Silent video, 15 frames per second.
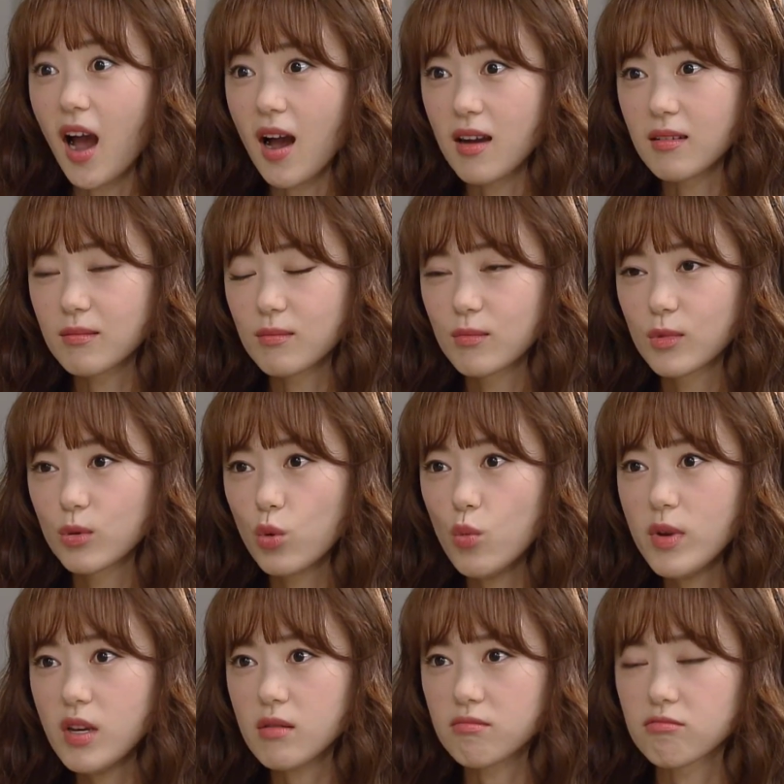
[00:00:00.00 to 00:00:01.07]
야
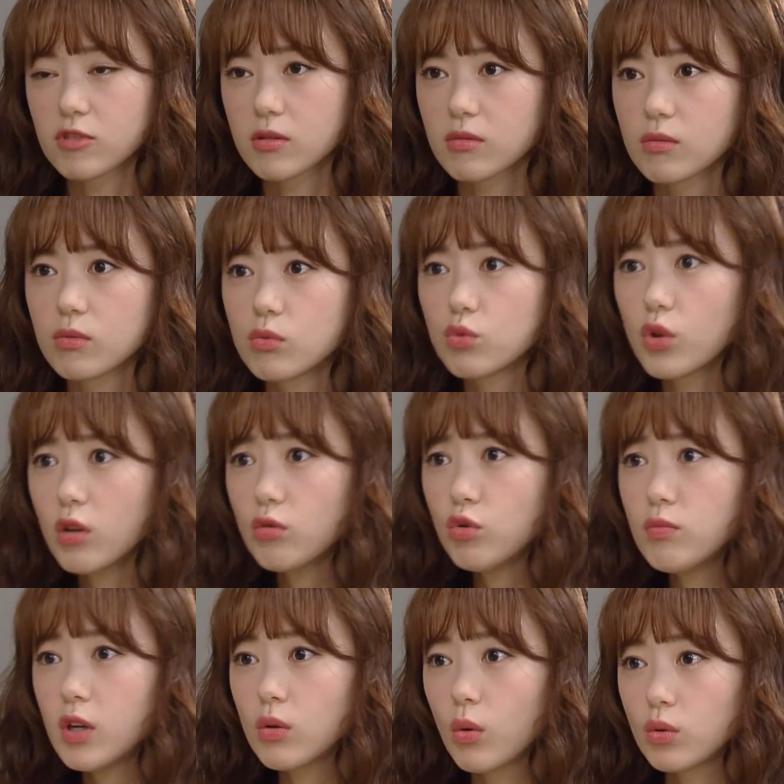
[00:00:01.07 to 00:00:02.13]
꾸미.
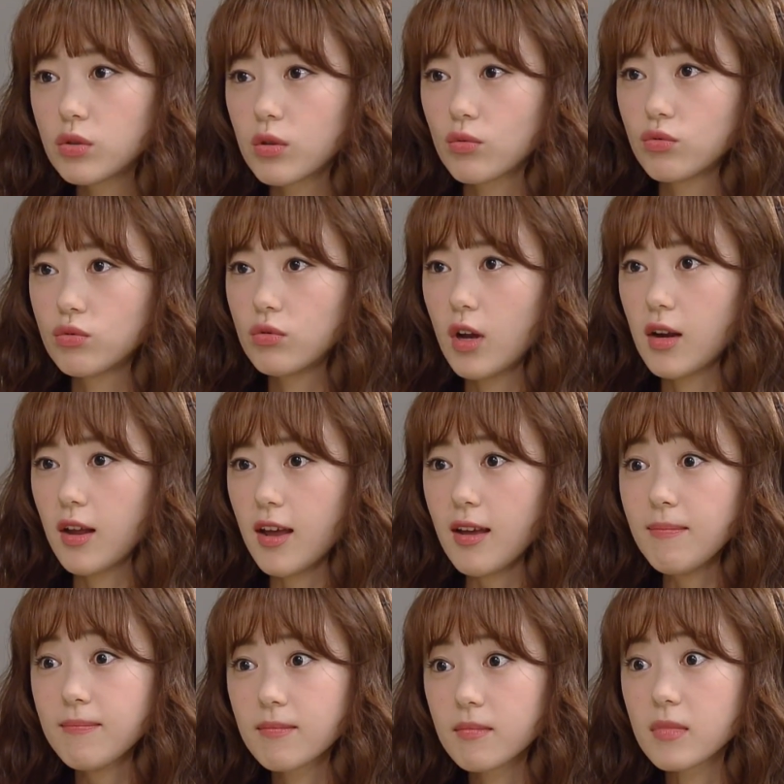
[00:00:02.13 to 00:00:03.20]
쬐꾸만 게 어디서
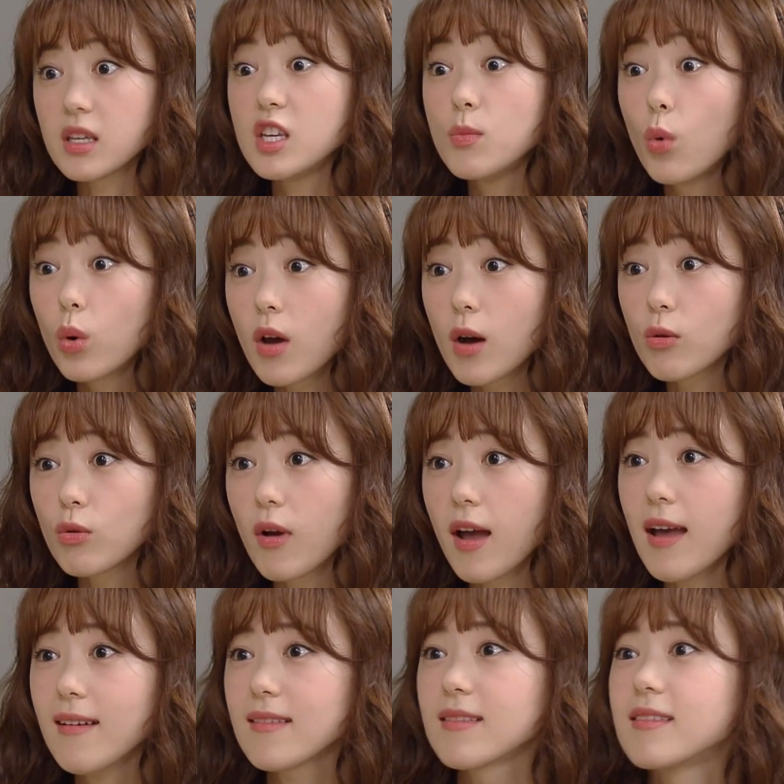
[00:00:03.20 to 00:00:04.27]
누나래? 이모라고
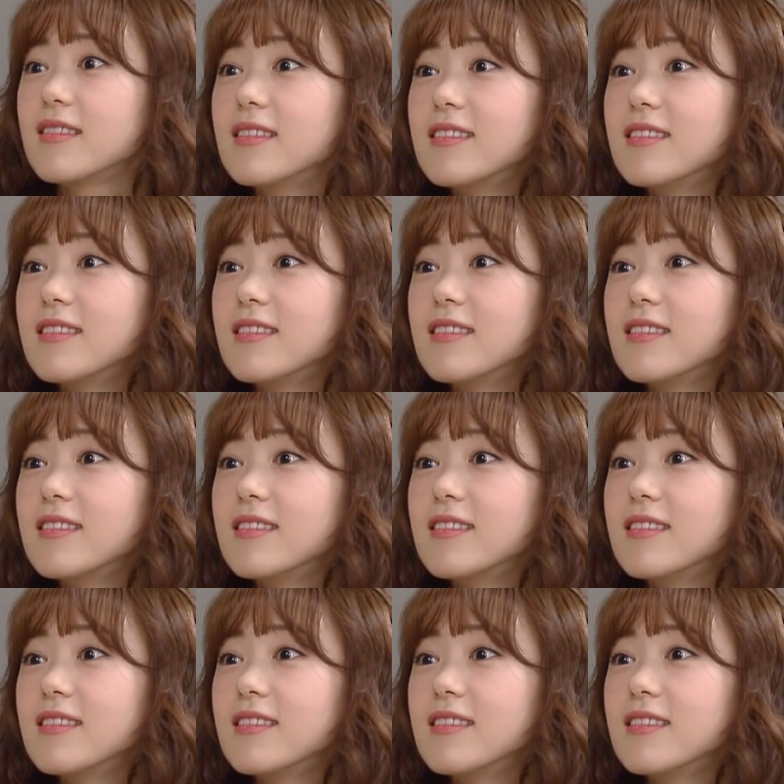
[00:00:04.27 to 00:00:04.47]
해.